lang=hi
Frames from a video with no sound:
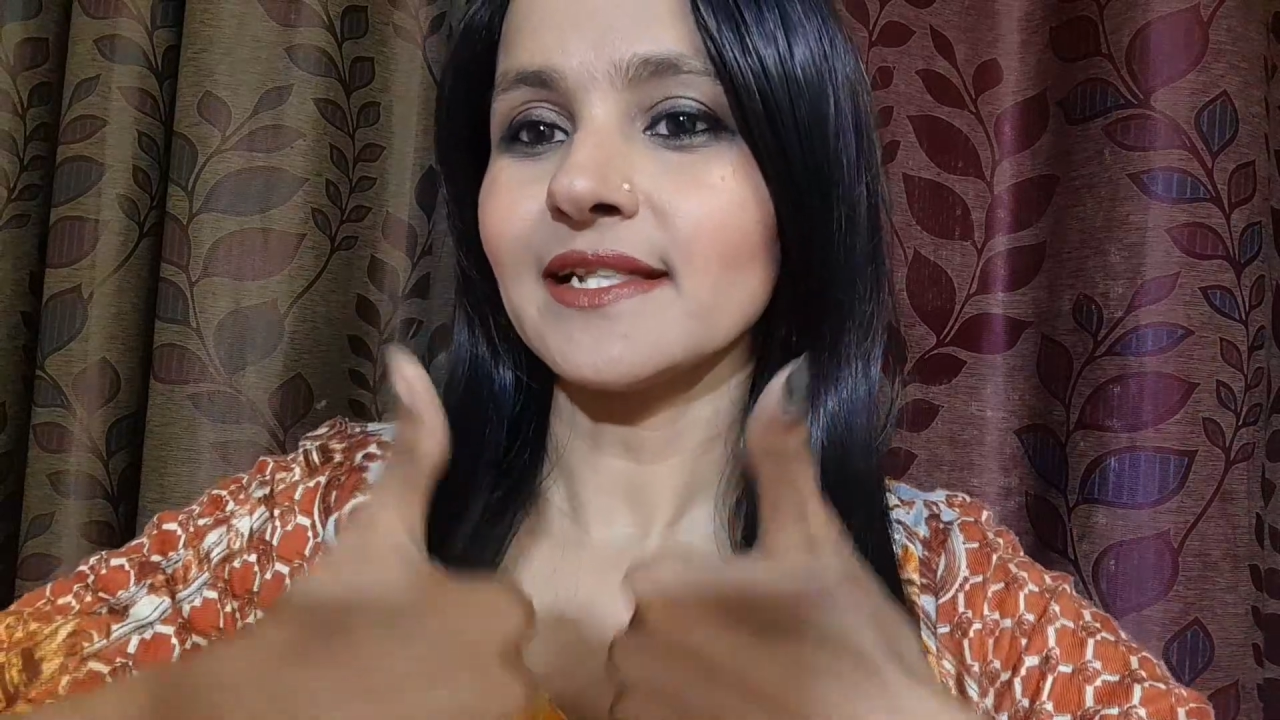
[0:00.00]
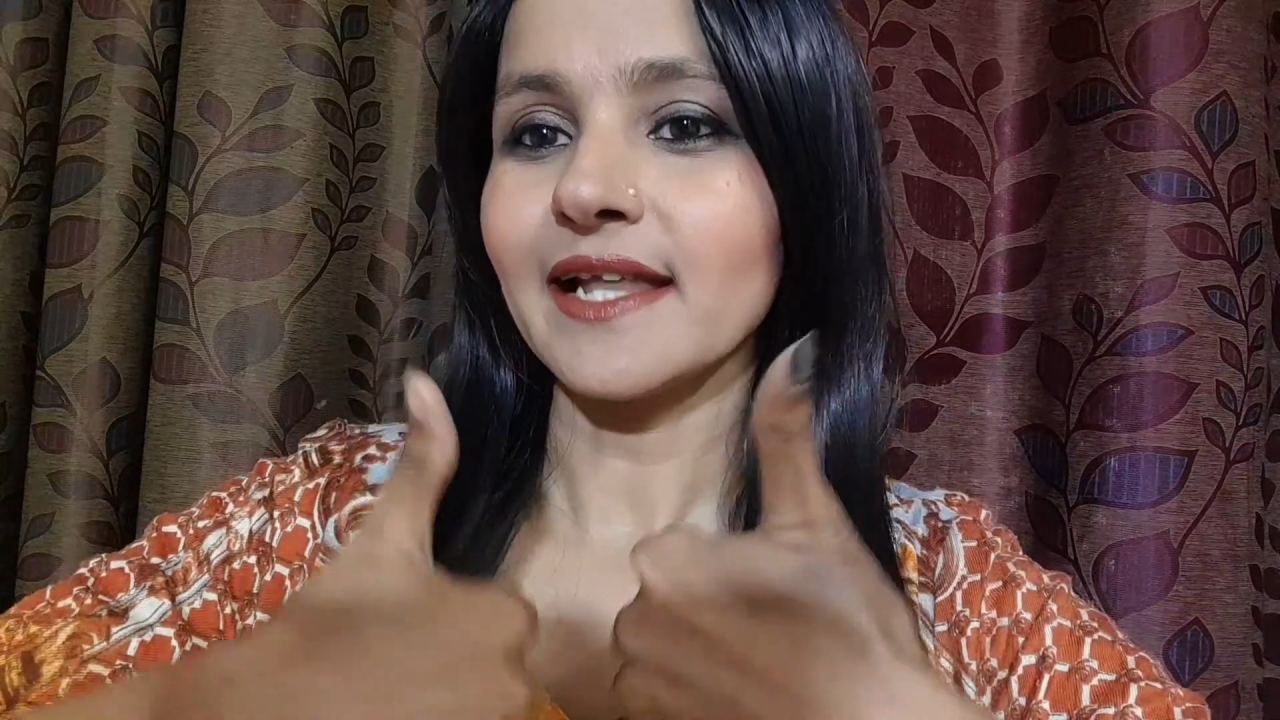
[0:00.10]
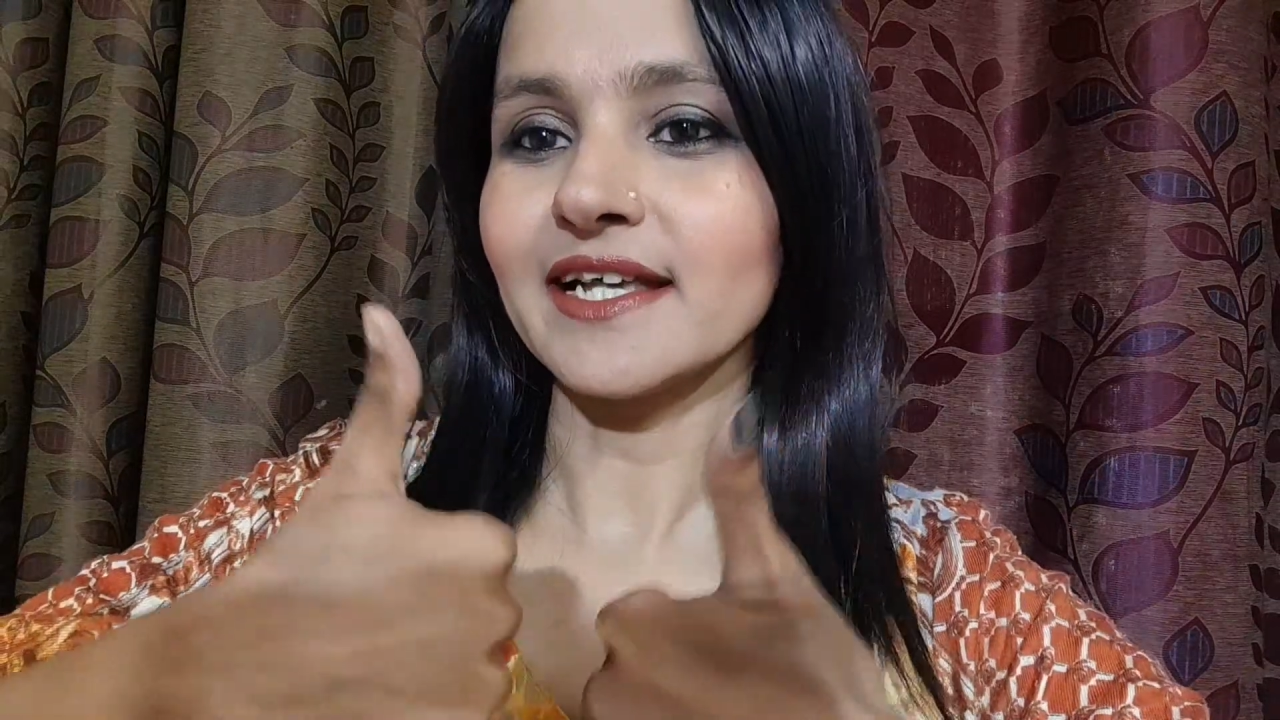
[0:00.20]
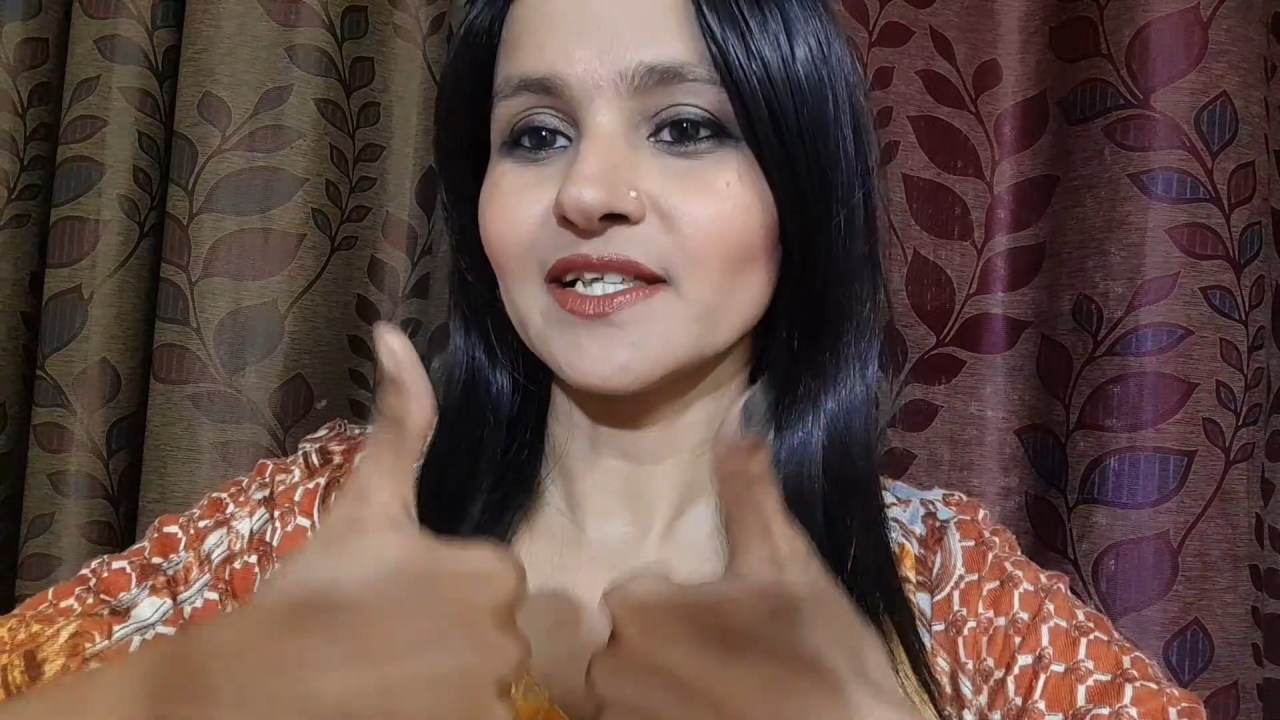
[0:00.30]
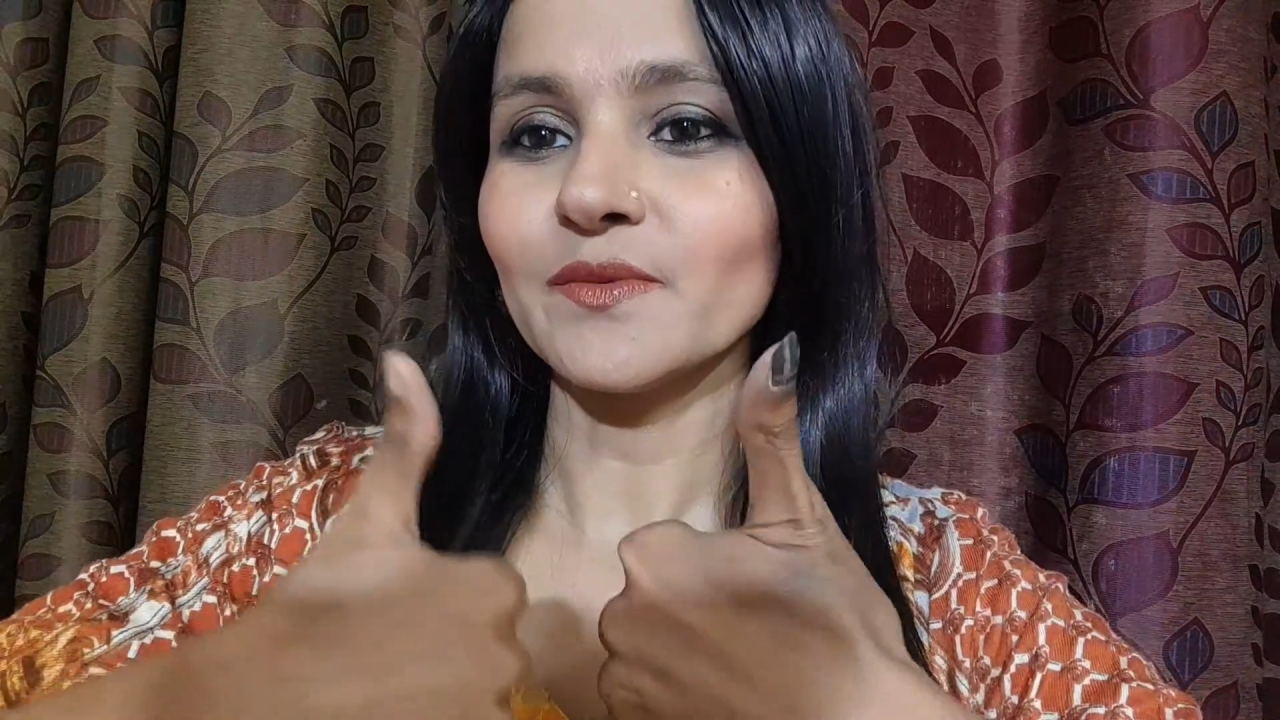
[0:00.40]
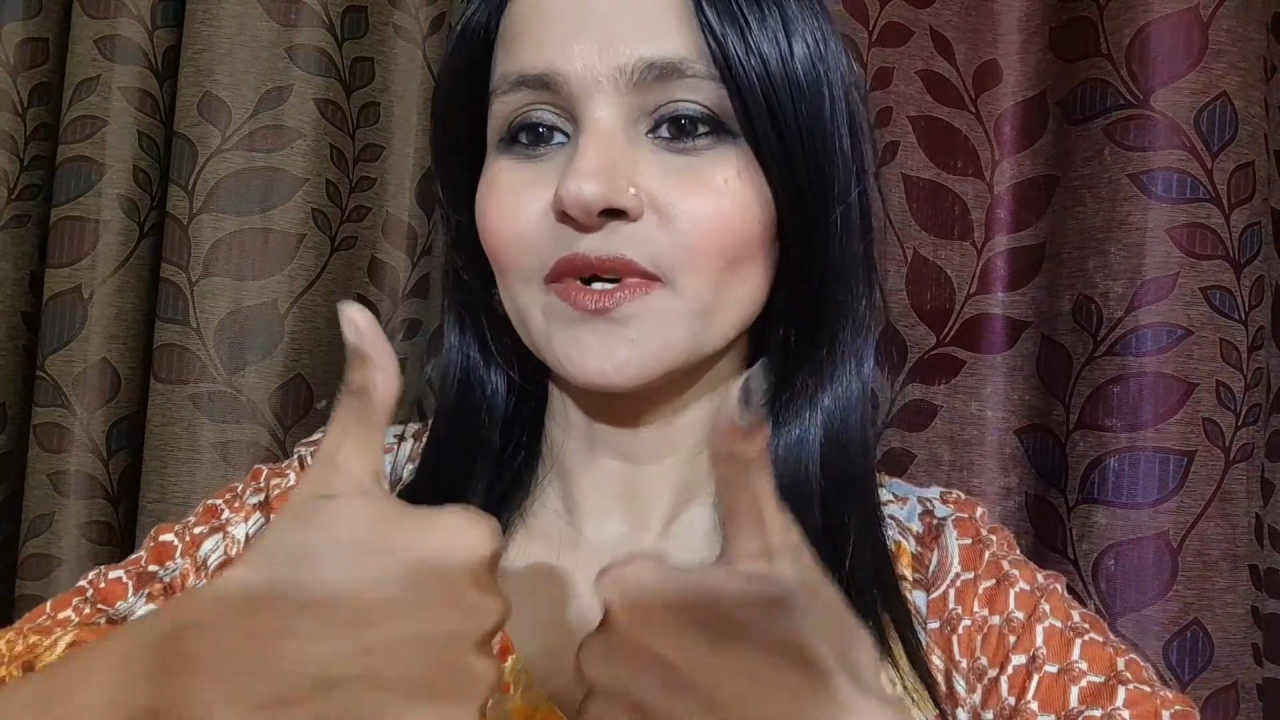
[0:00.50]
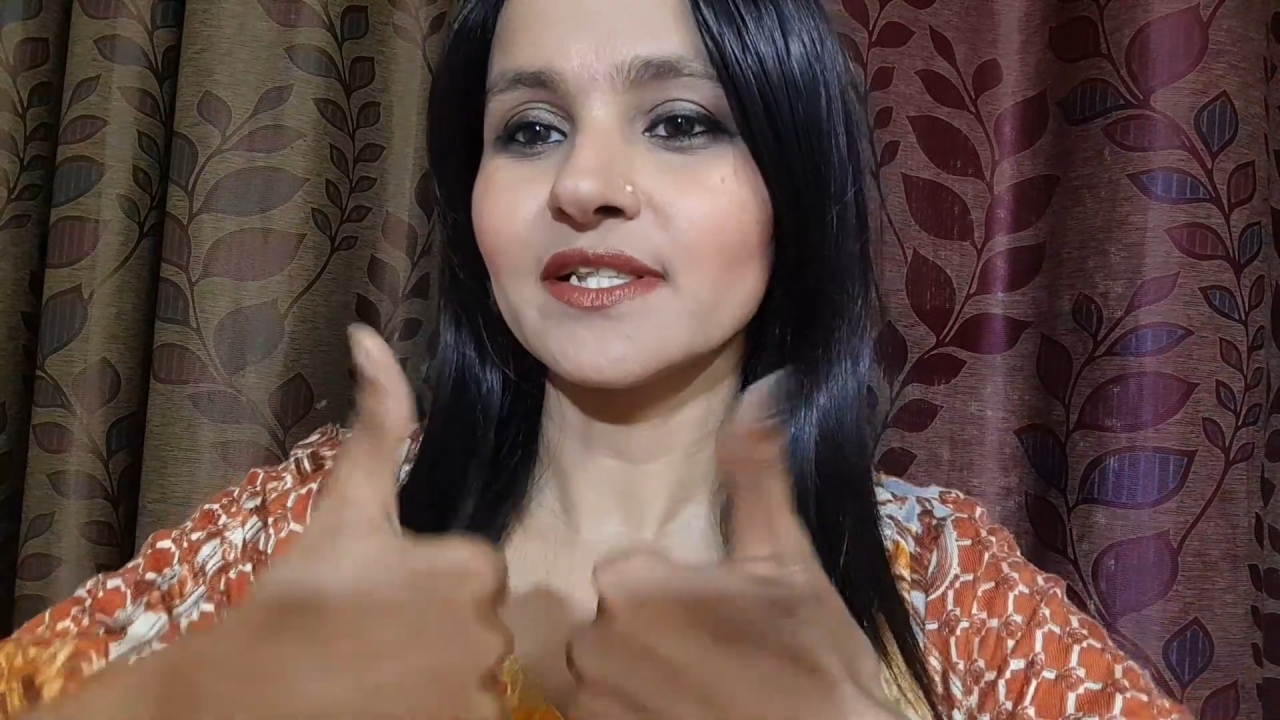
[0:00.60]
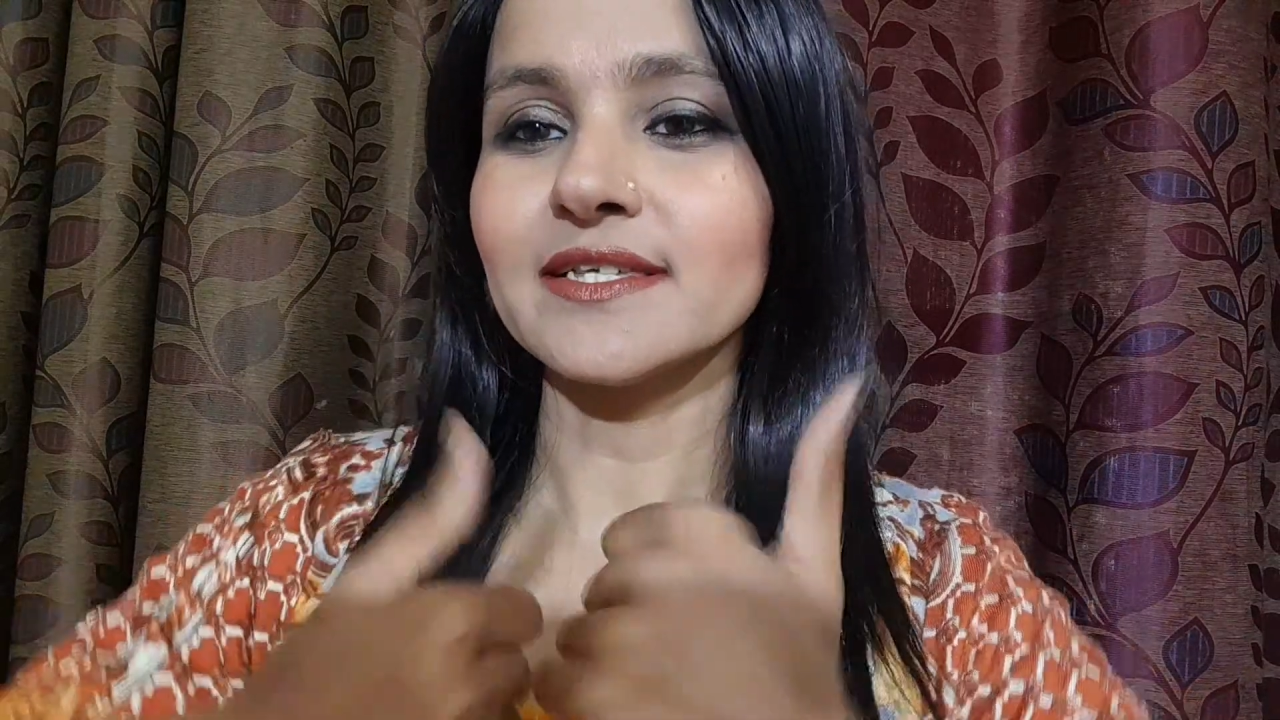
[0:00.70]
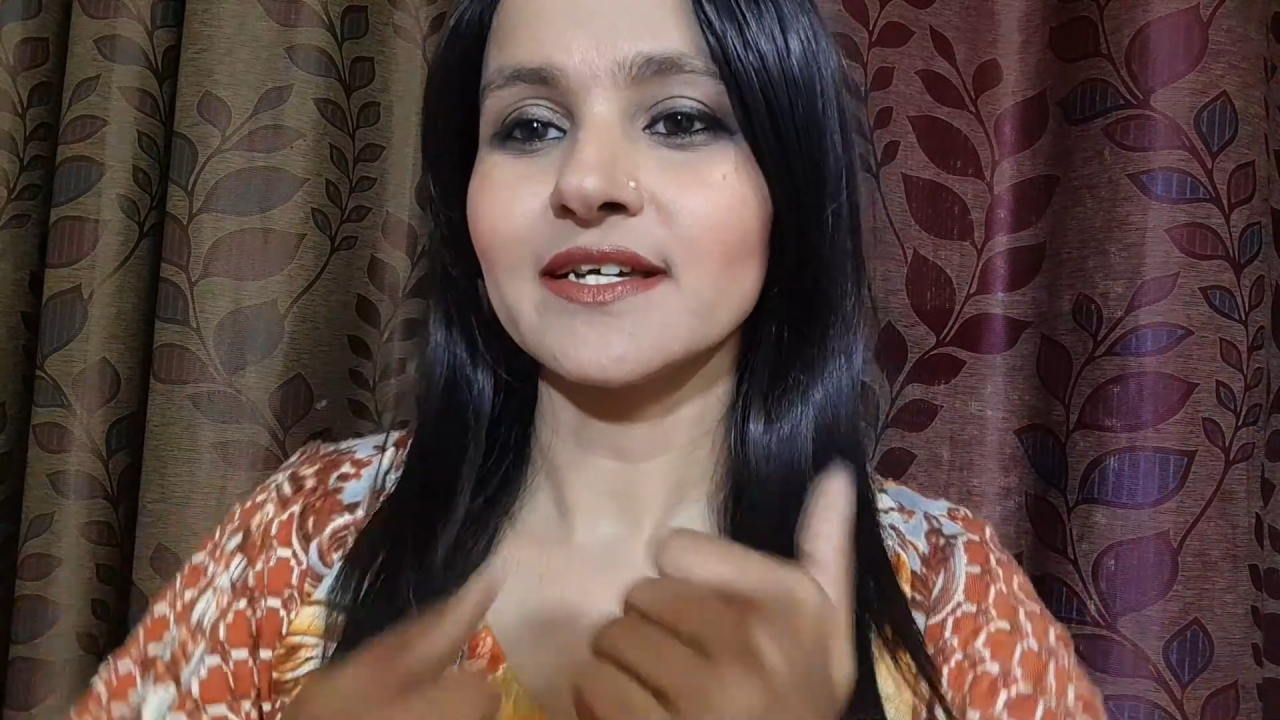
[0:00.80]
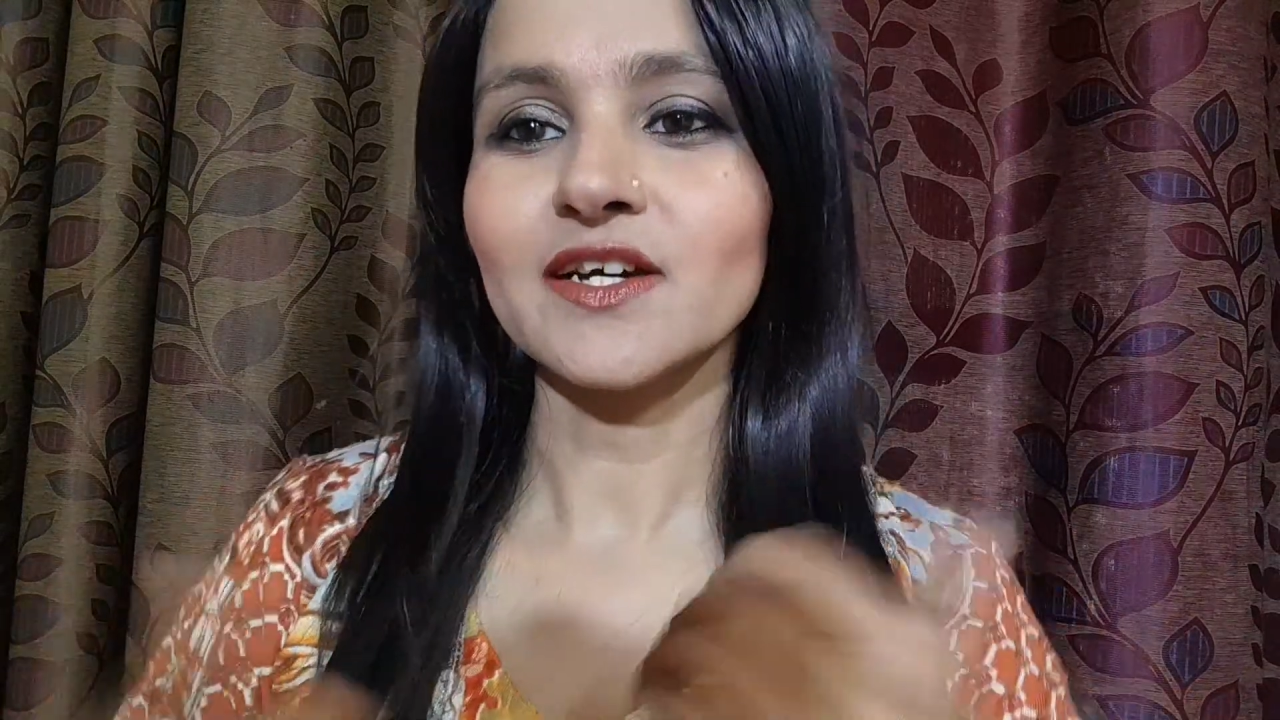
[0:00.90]
लाइक ज़रूर कर
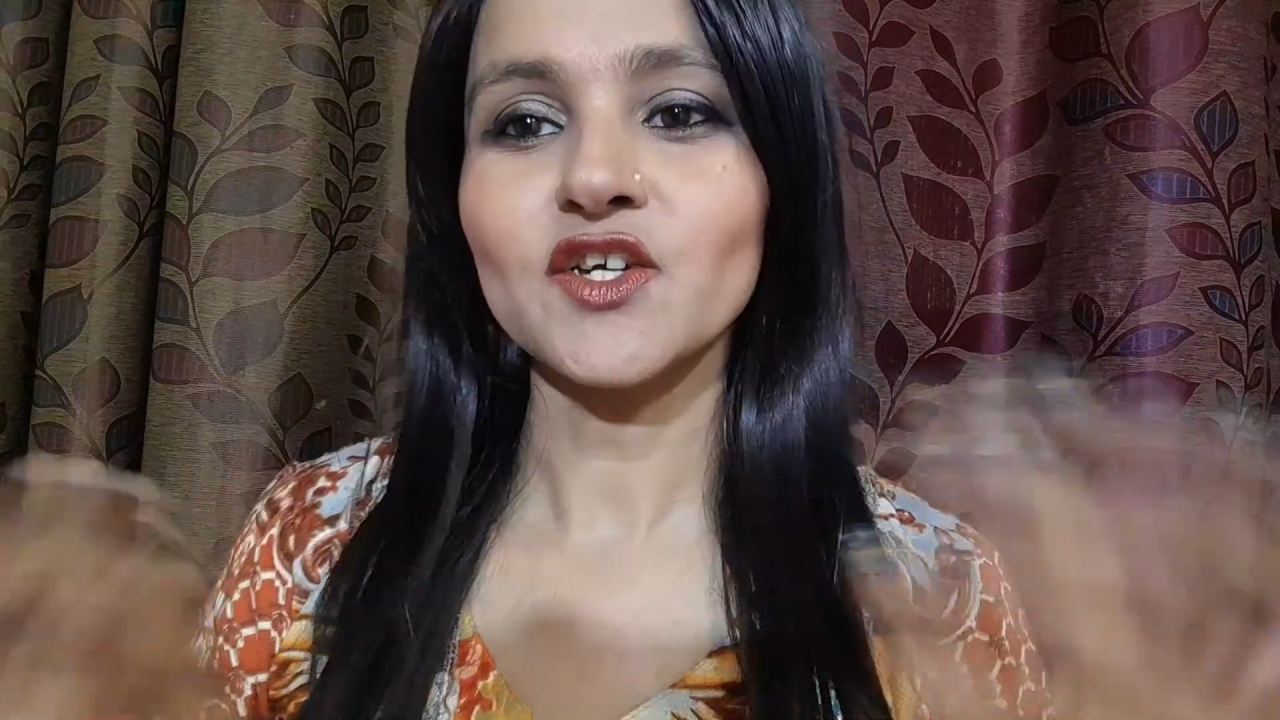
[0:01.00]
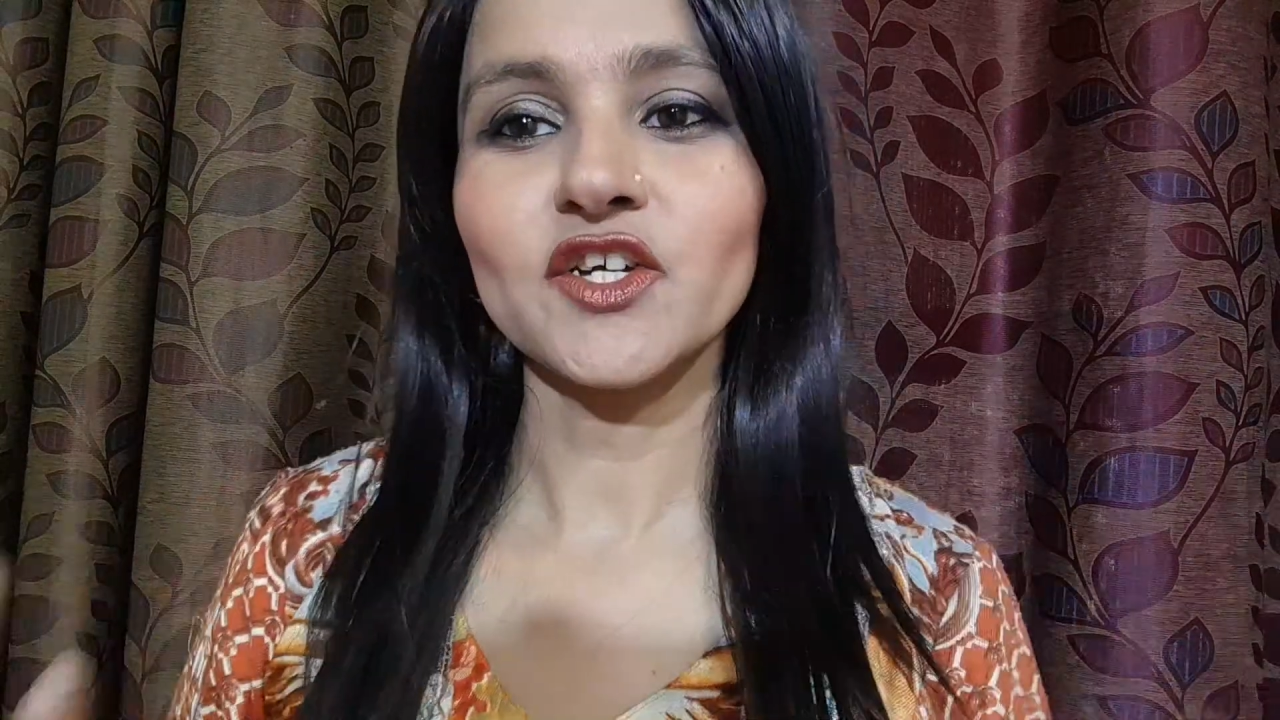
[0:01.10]
दीजिएगा